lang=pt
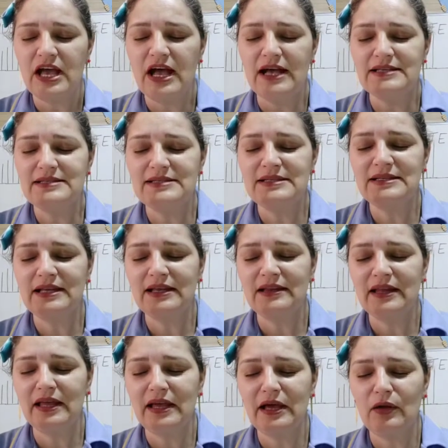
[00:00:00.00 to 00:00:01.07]
assim na
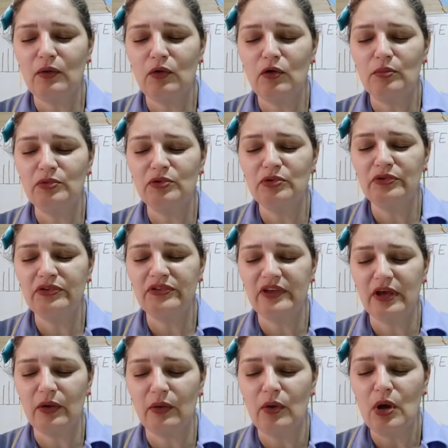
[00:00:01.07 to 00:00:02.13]
terra como no
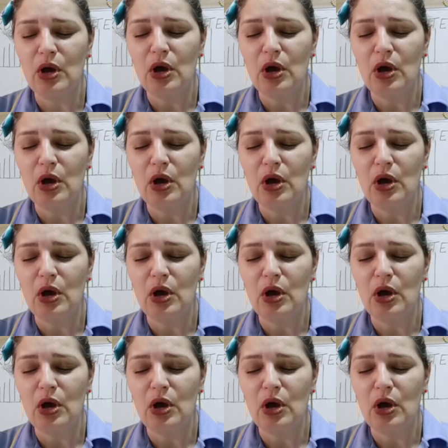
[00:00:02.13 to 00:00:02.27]
céu.